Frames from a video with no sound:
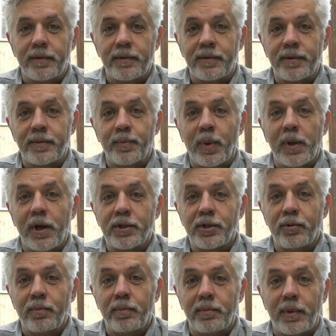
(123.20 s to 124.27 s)
с
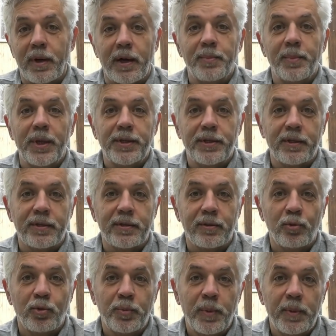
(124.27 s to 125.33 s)
багажом армейской
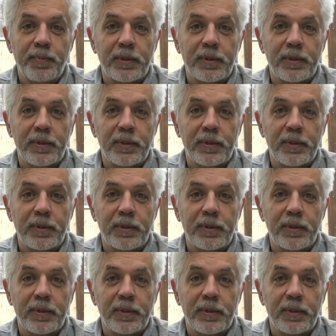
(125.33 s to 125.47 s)
службы,